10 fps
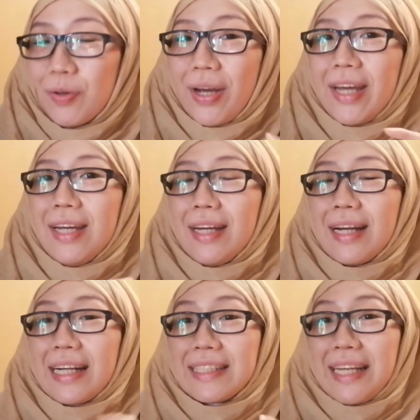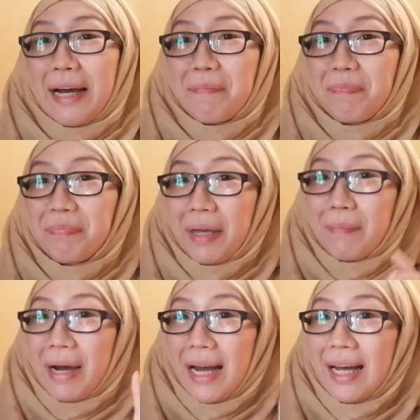Okay? Kasi nga,
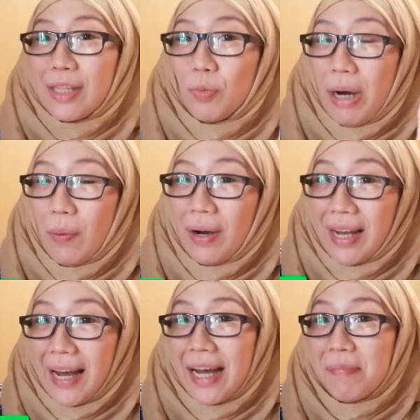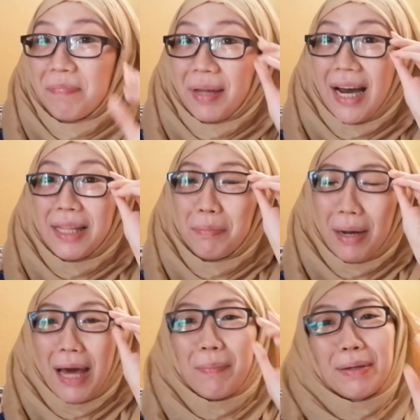baka tumawag ka at
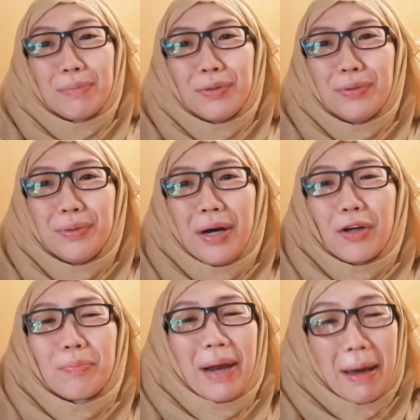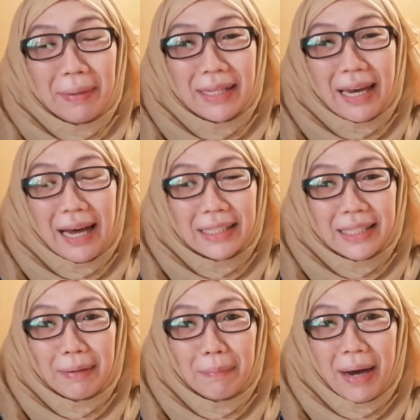malaman mo at malaman nila
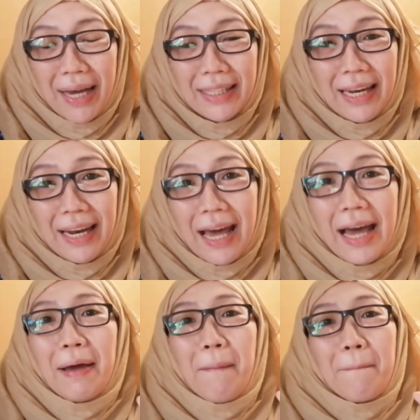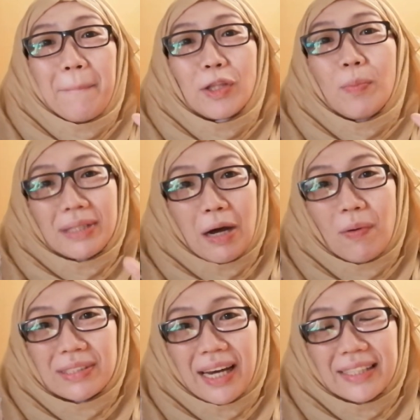sa bahay nila na may
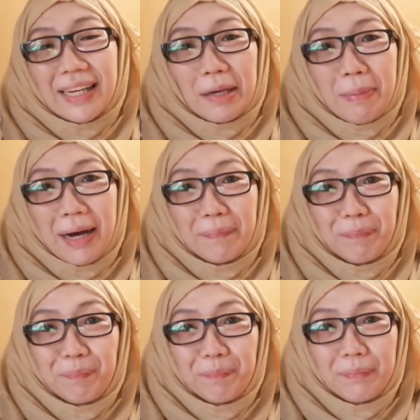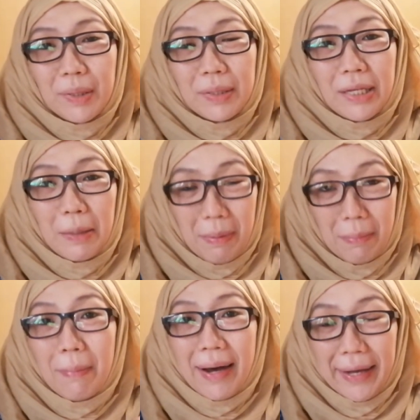tumatawag sa kanyang iba
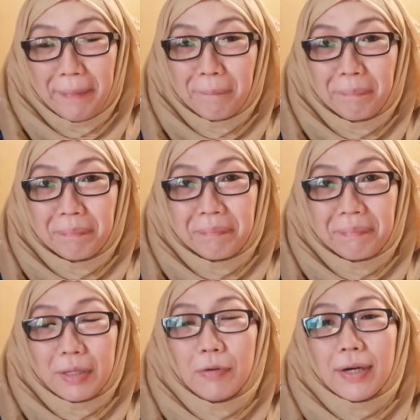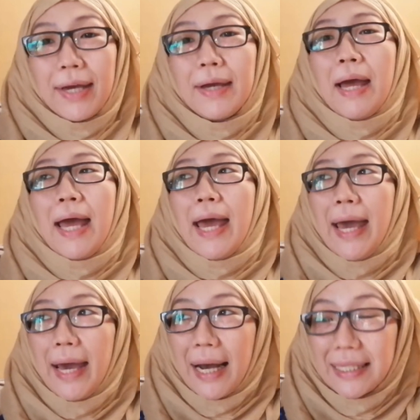ibang babae. Okay?
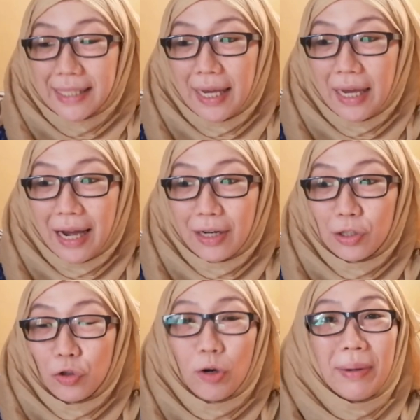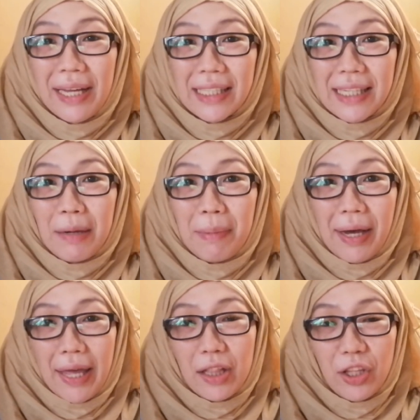Kasi, ang normally kasi ang
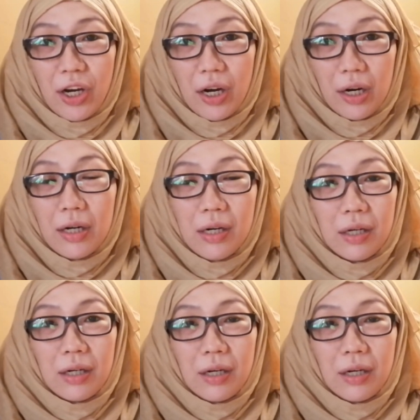mga LDR,